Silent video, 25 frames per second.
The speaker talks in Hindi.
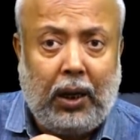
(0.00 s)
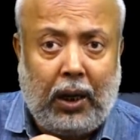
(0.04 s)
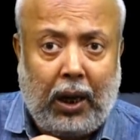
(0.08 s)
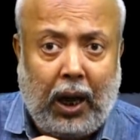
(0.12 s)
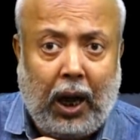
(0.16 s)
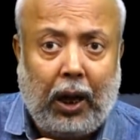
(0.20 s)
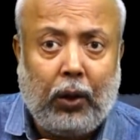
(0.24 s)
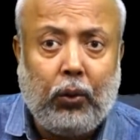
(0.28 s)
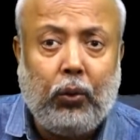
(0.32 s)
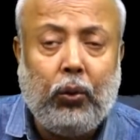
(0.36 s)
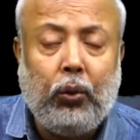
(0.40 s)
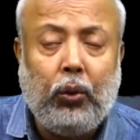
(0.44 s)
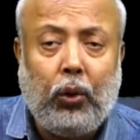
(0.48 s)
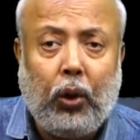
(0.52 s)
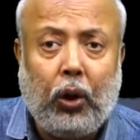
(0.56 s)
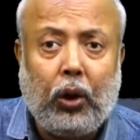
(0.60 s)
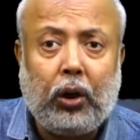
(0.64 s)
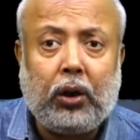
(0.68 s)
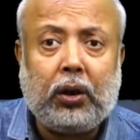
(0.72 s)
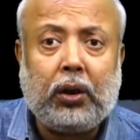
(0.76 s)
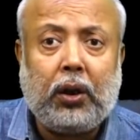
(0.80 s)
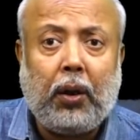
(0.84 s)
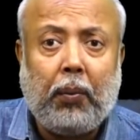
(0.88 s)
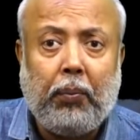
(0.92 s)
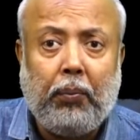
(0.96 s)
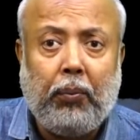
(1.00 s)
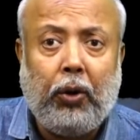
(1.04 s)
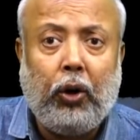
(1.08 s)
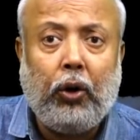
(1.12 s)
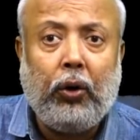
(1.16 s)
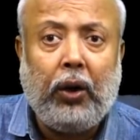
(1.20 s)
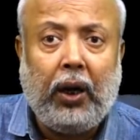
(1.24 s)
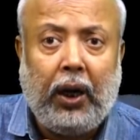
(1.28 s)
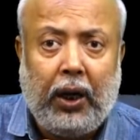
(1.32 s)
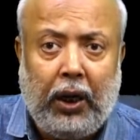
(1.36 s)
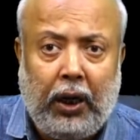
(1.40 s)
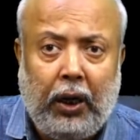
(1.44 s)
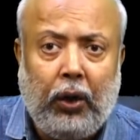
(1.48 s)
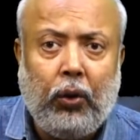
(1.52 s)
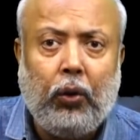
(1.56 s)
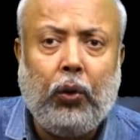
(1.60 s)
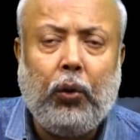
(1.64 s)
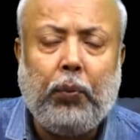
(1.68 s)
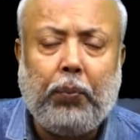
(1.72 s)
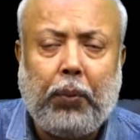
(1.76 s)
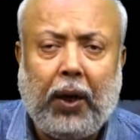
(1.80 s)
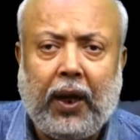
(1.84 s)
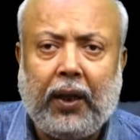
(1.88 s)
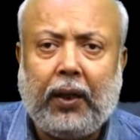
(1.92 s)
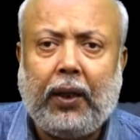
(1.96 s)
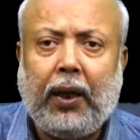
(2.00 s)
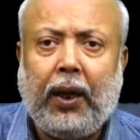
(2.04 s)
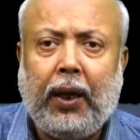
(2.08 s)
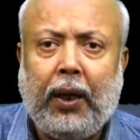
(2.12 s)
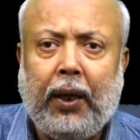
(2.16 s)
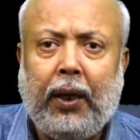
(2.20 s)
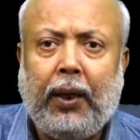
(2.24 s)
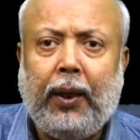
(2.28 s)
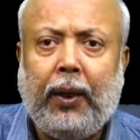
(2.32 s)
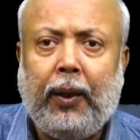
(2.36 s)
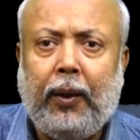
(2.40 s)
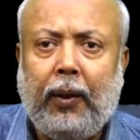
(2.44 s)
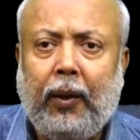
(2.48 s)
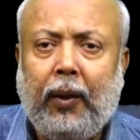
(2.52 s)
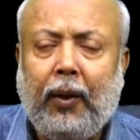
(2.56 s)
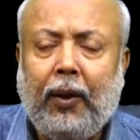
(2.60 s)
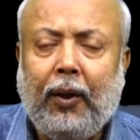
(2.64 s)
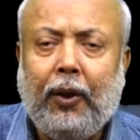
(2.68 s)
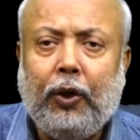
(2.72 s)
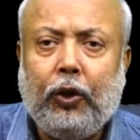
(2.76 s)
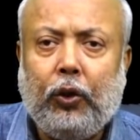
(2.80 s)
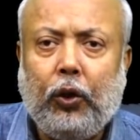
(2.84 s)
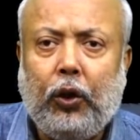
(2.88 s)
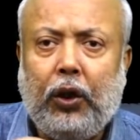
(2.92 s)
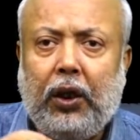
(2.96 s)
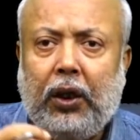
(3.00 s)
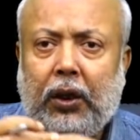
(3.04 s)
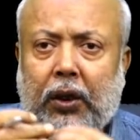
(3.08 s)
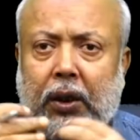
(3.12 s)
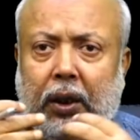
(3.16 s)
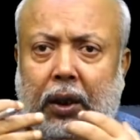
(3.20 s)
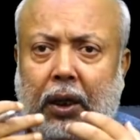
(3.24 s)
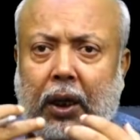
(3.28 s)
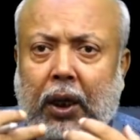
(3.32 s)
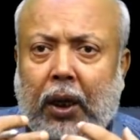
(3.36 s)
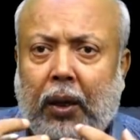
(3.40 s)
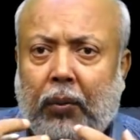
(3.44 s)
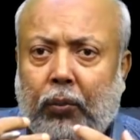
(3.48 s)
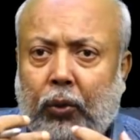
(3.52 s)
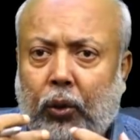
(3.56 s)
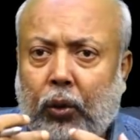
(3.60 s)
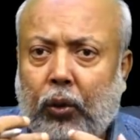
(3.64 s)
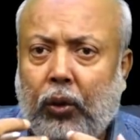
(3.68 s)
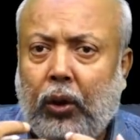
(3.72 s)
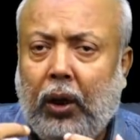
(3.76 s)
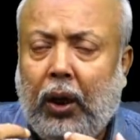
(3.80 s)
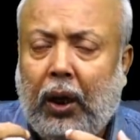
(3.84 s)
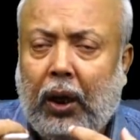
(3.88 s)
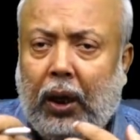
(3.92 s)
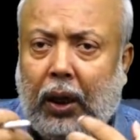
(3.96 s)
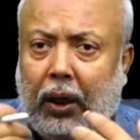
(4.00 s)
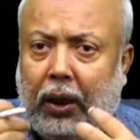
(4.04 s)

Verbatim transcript: लागू और संभव नहीं हो पाता है तो इसलिए हम लोग